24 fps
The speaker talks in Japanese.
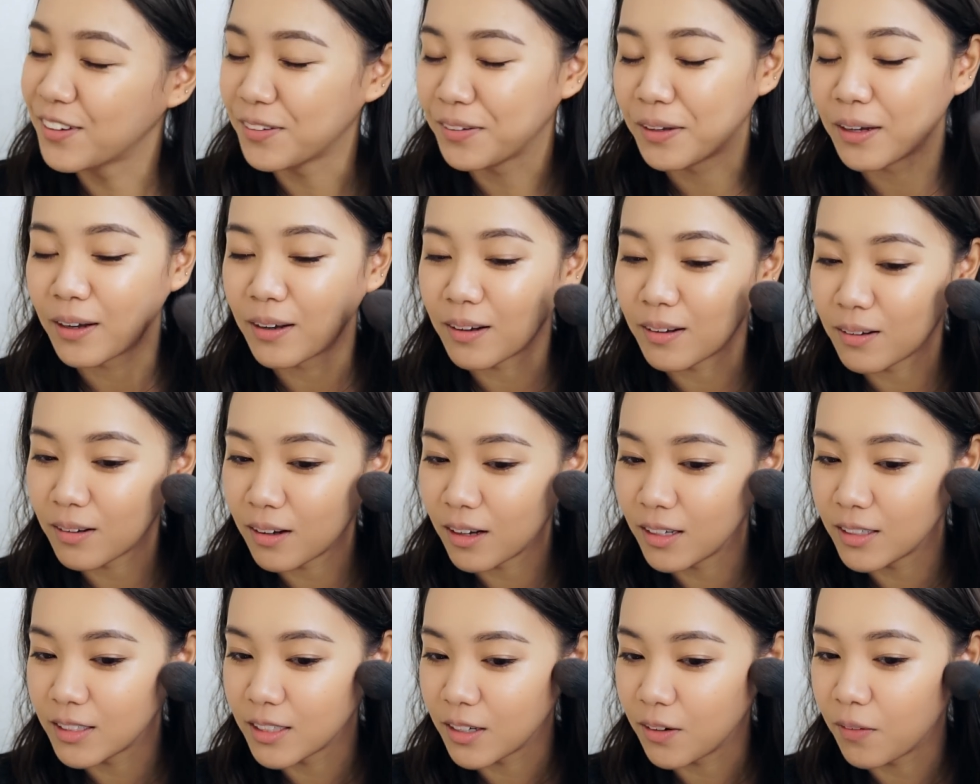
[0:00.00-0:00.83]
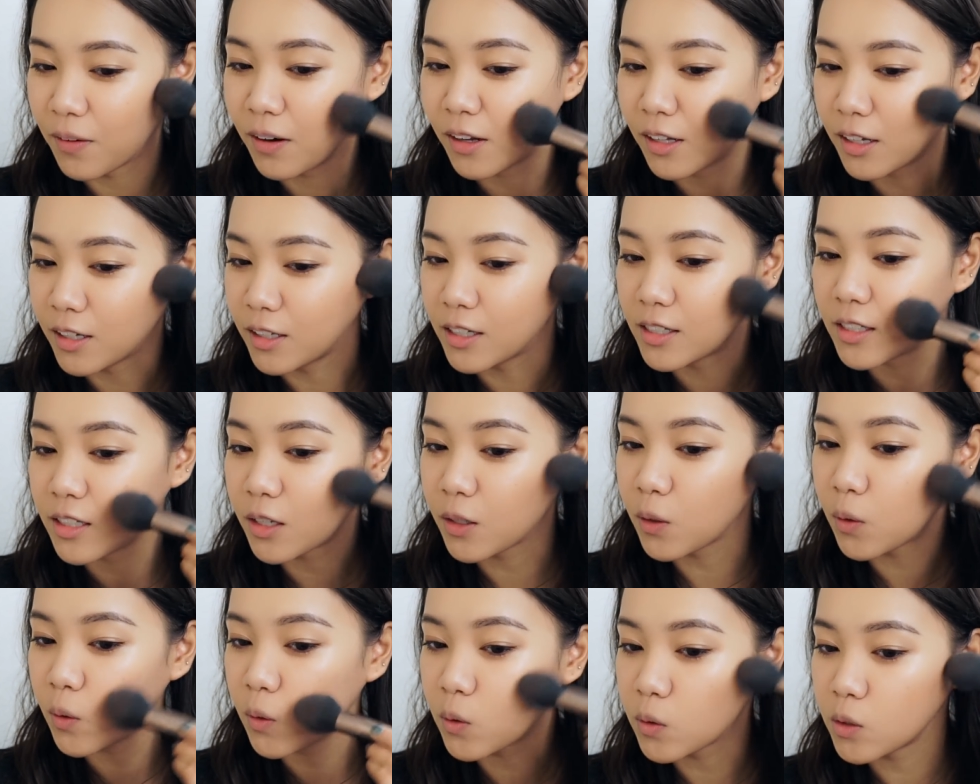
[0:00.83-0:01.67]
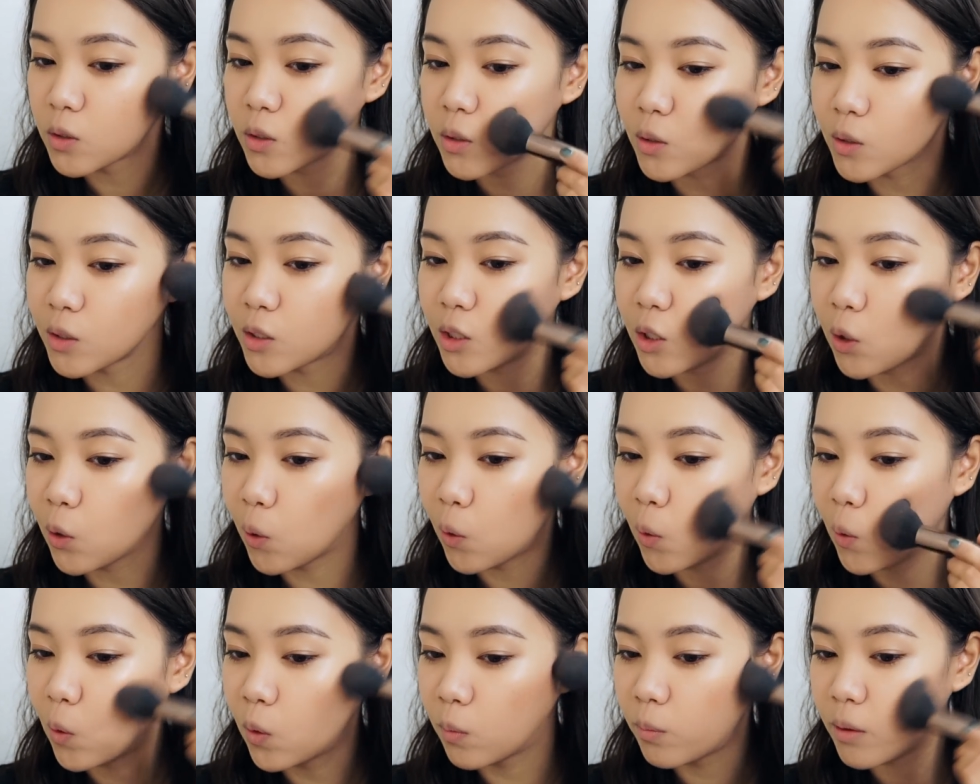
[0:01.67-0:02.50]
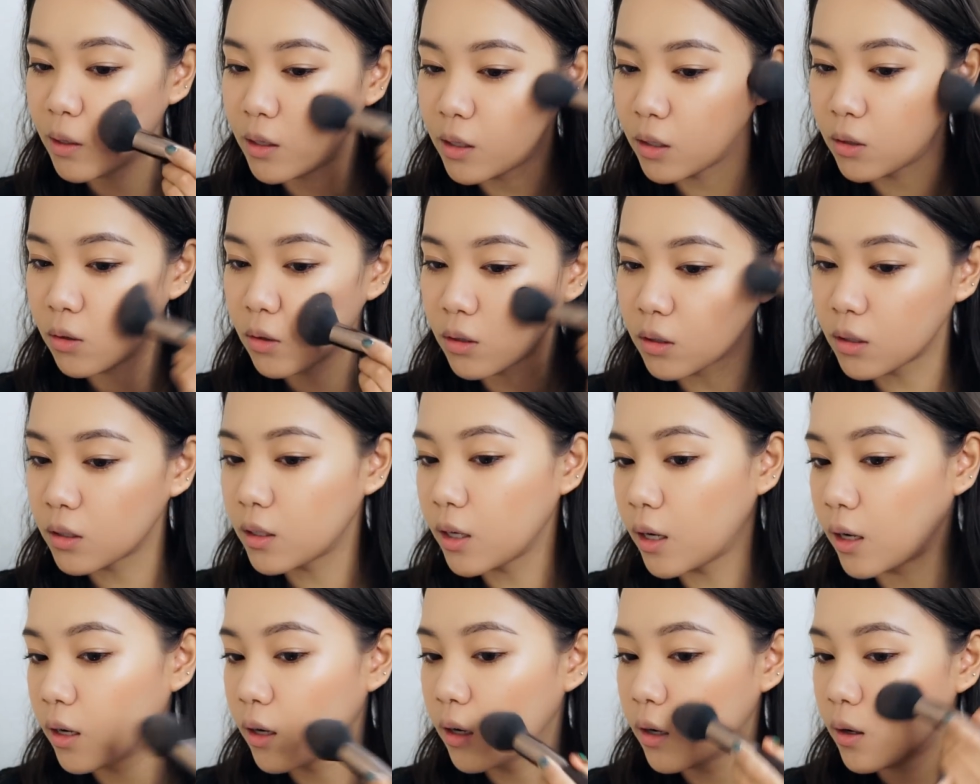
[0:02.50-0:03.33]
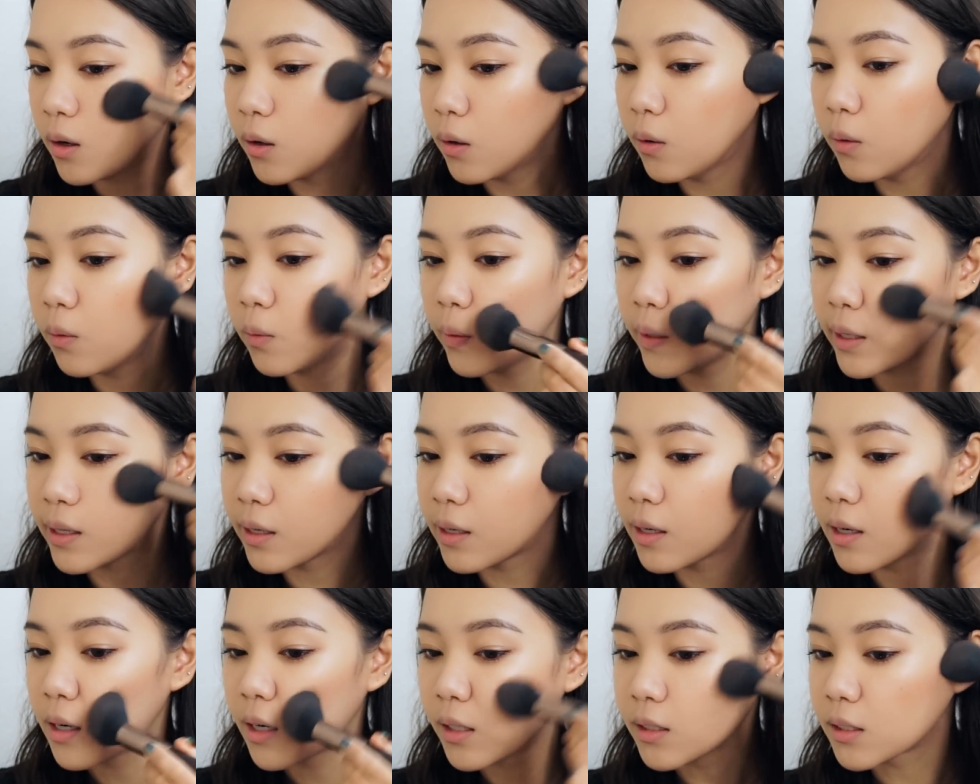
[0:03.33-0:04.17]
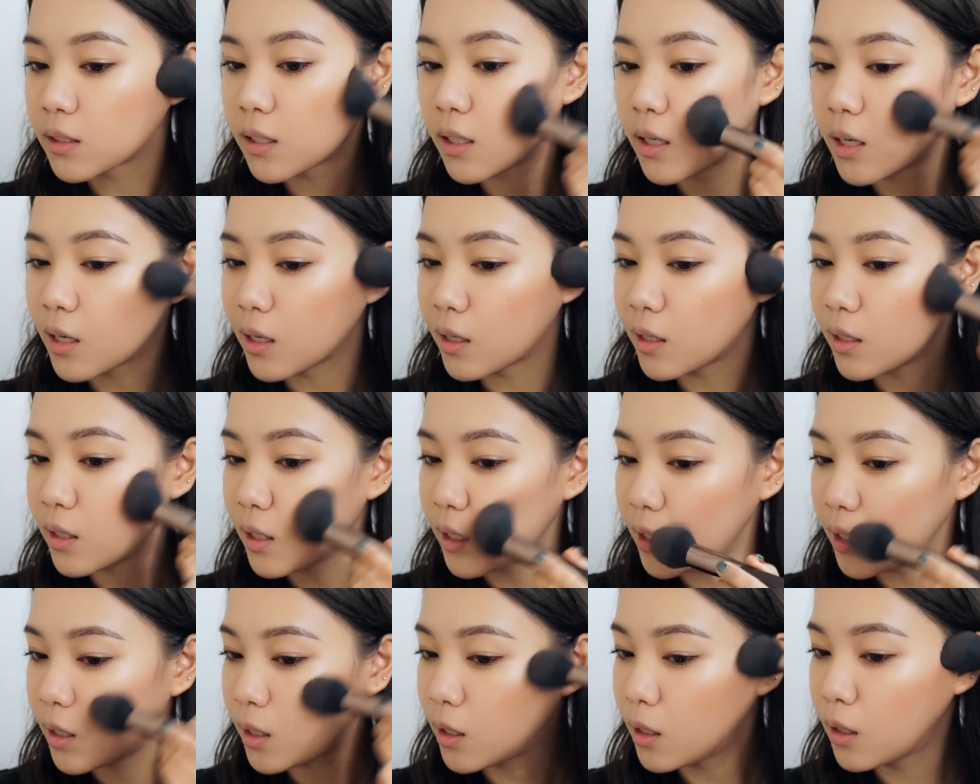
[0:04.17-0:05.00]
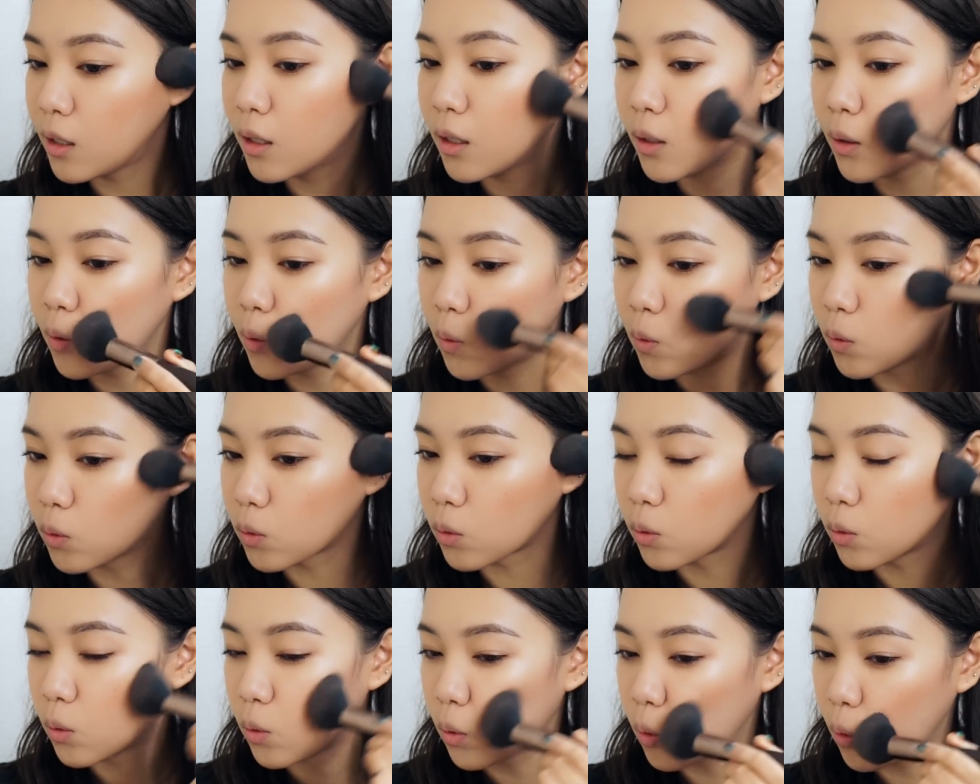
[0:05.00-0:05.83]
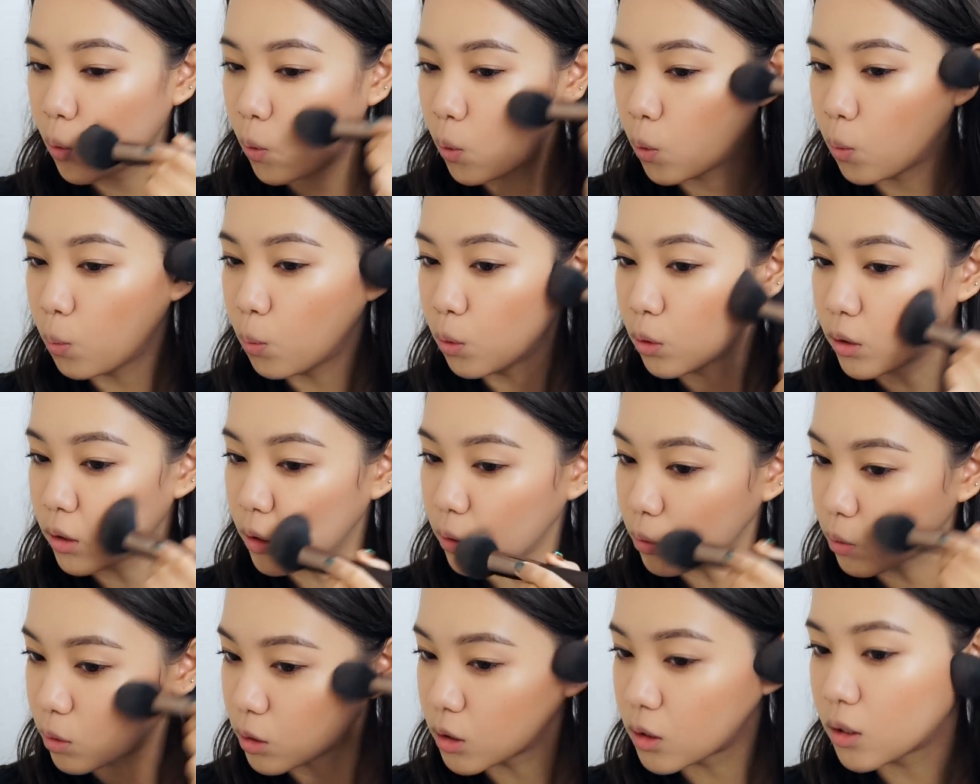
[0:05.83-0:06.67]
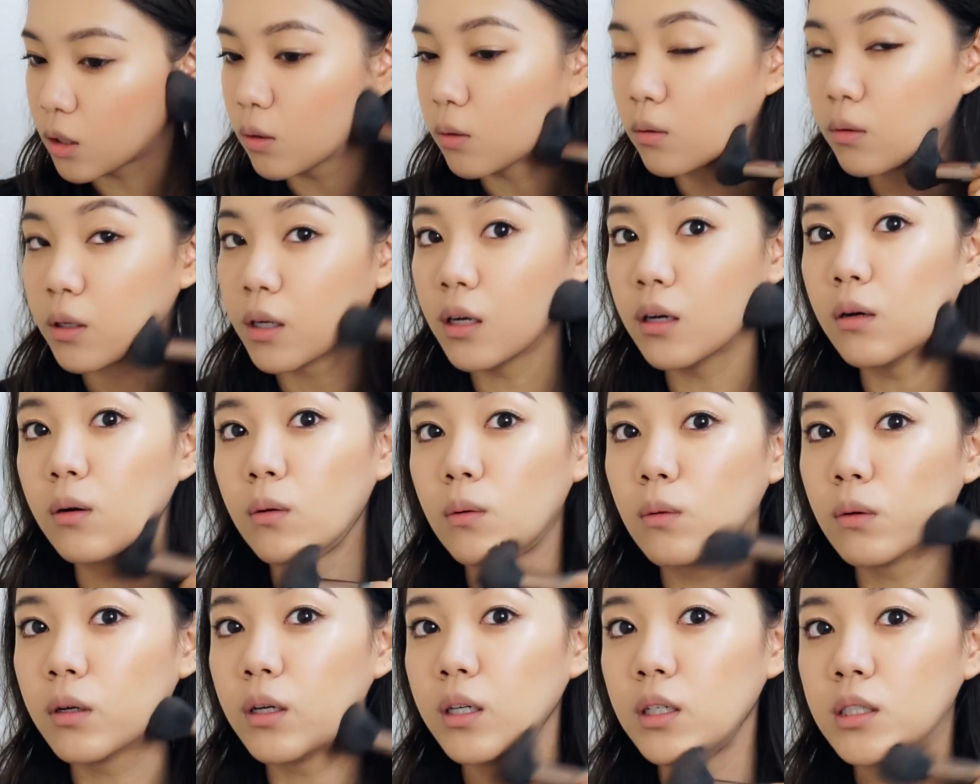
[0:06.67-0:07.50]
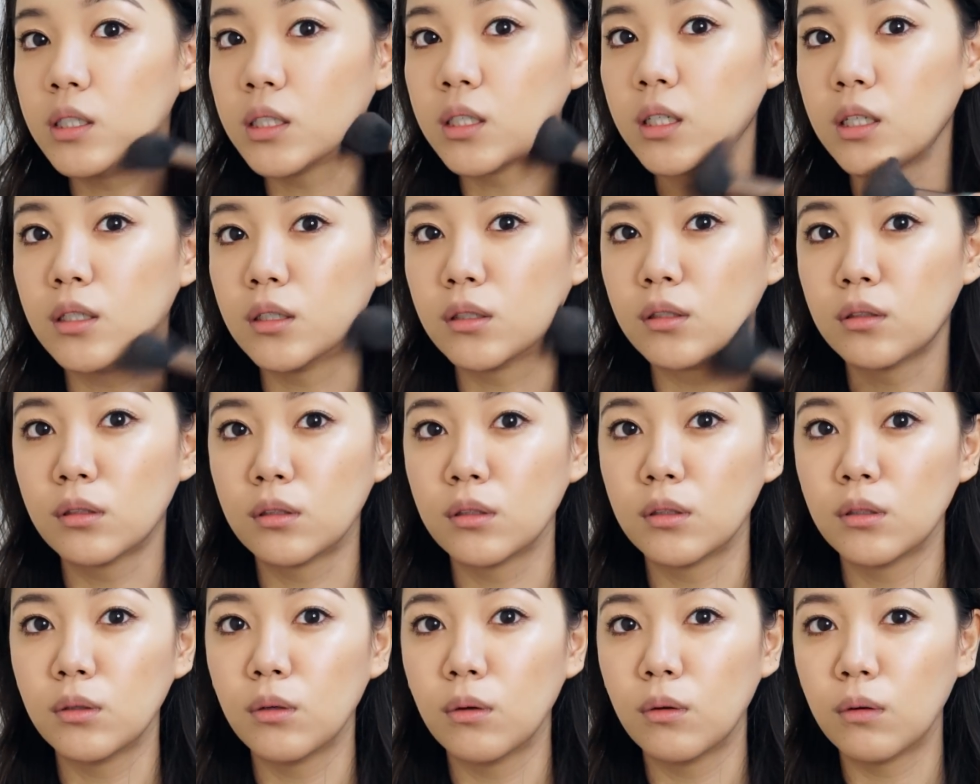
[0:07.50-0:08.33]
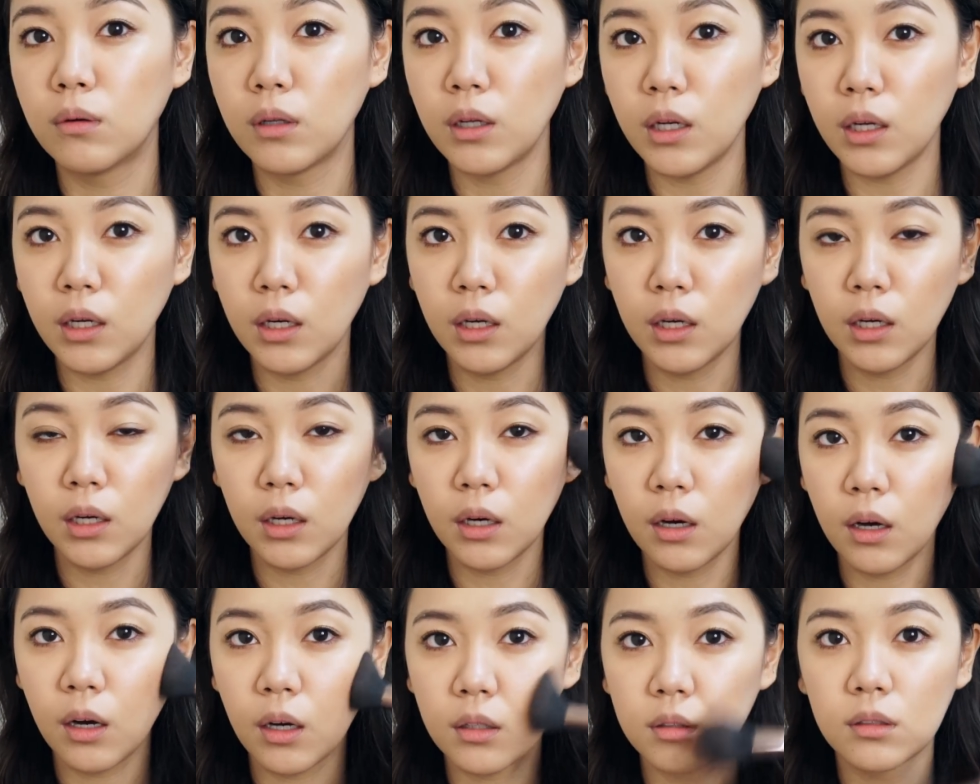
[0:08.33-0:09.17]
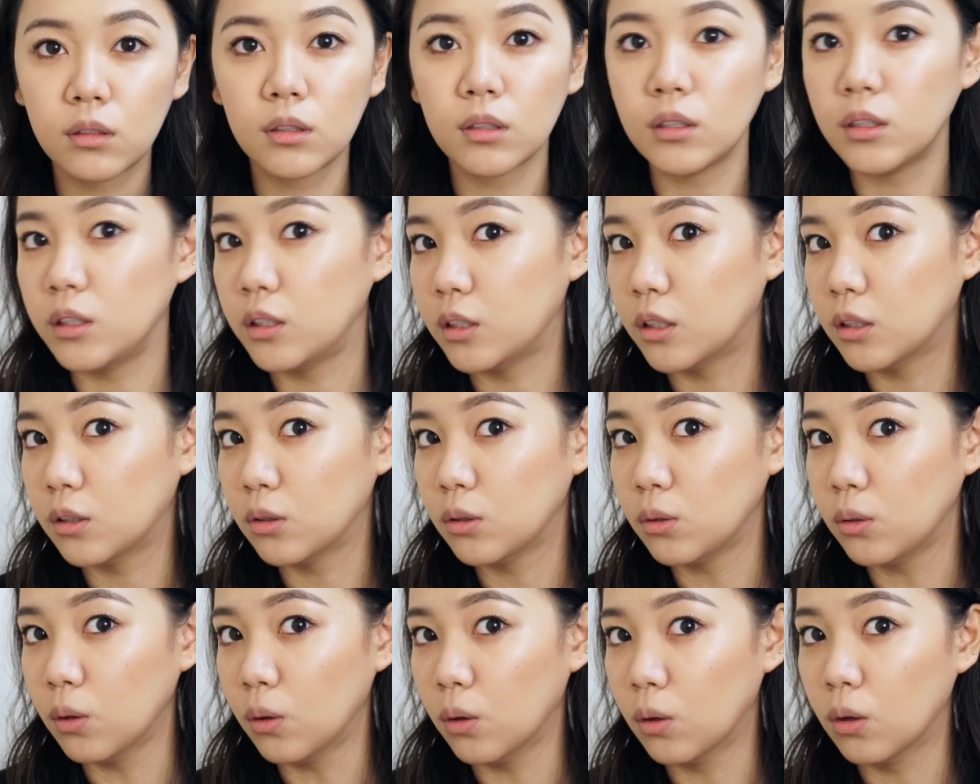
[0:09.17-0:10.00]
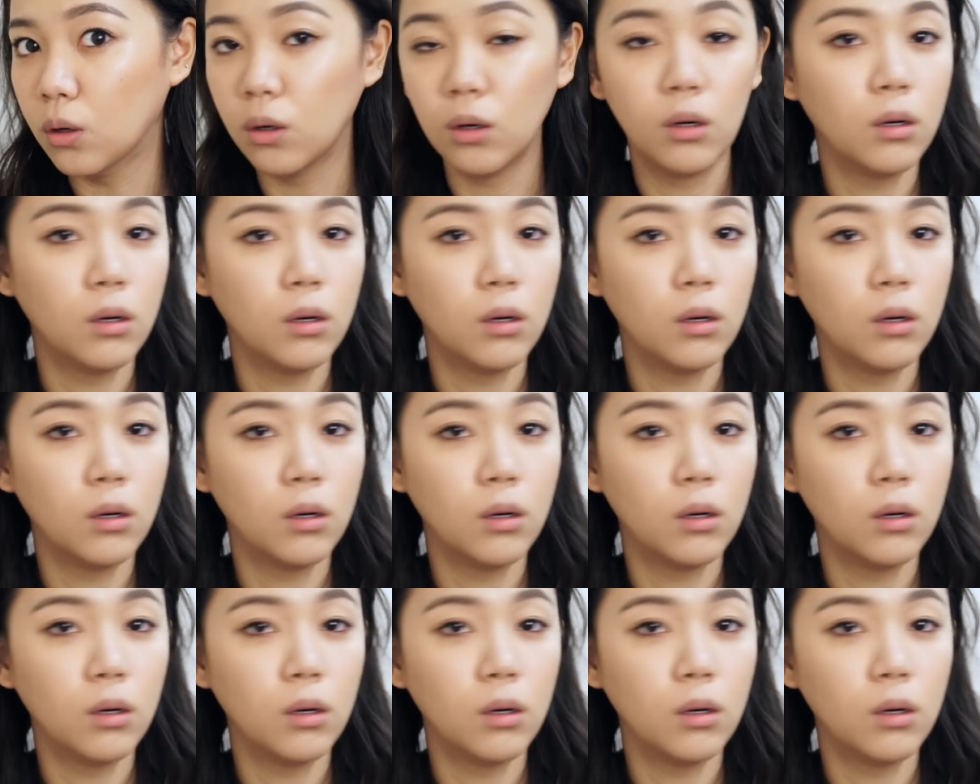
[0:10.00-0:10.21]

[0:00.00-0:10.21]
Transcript: どんな感じかわからないんですけどちょっと白を多めに取って上からさらにこの頬骨の下をね意識するようにがっつり入れると